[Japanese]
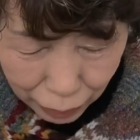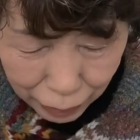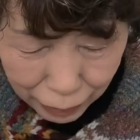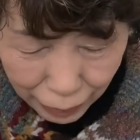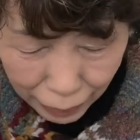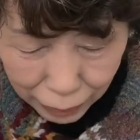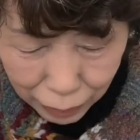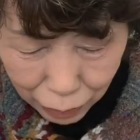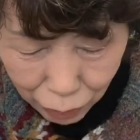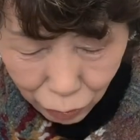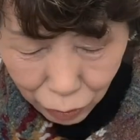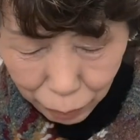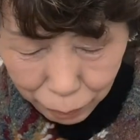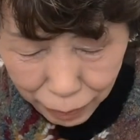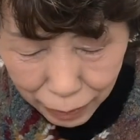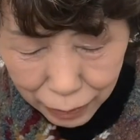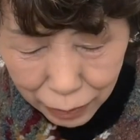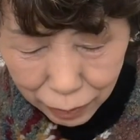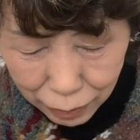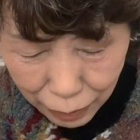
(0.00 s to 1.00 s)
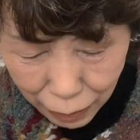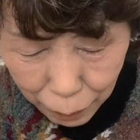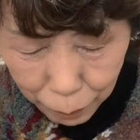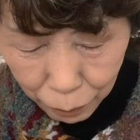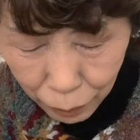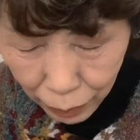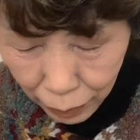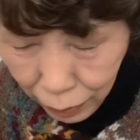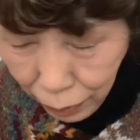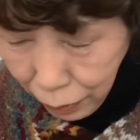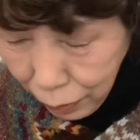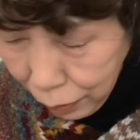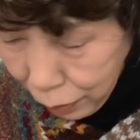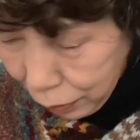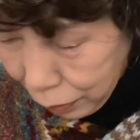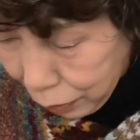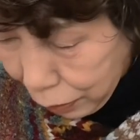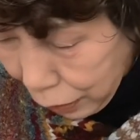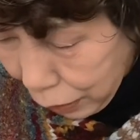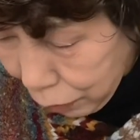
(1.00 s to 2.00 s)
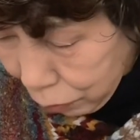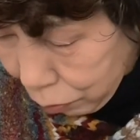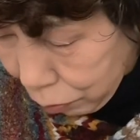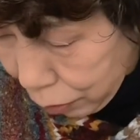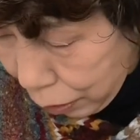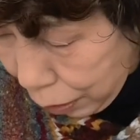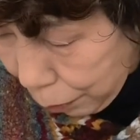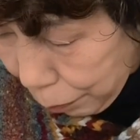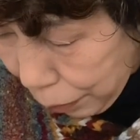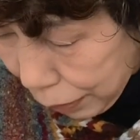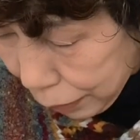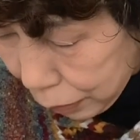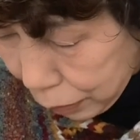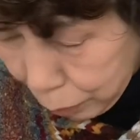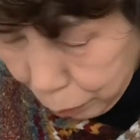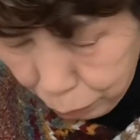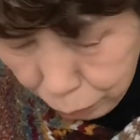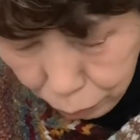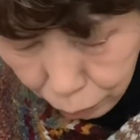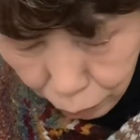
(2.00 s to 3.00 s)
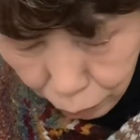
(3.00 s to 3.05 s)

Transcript: なっておりますね。えー、なので、まあ、自分